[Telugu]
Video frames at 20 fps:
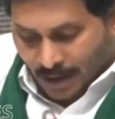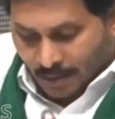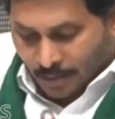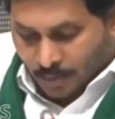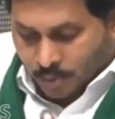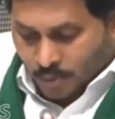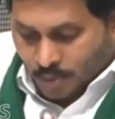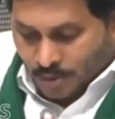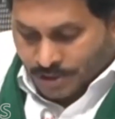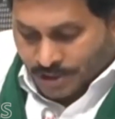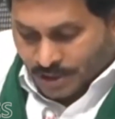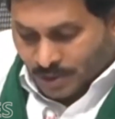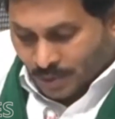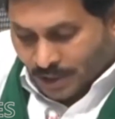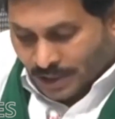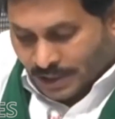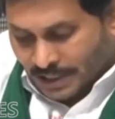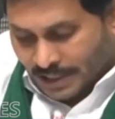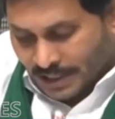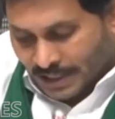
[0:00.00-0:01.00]
పూర్తి
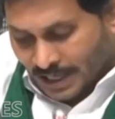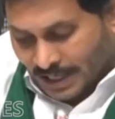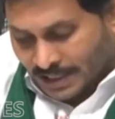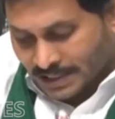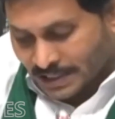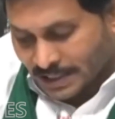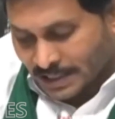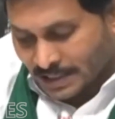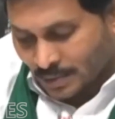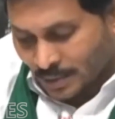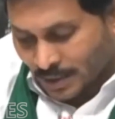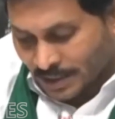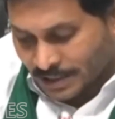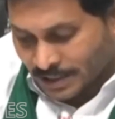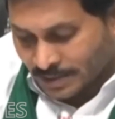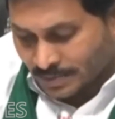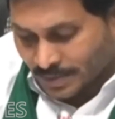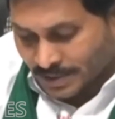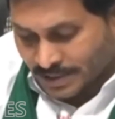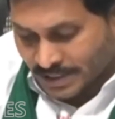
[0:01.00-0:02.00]
వడ్డీ రాయితీని
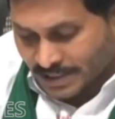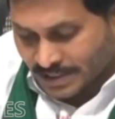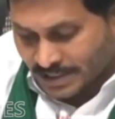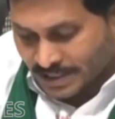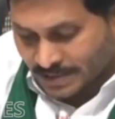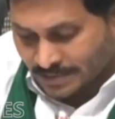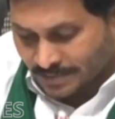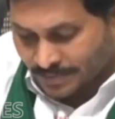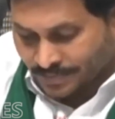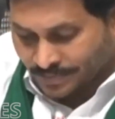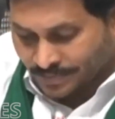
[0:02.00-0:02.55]
వర్తింపజేశాం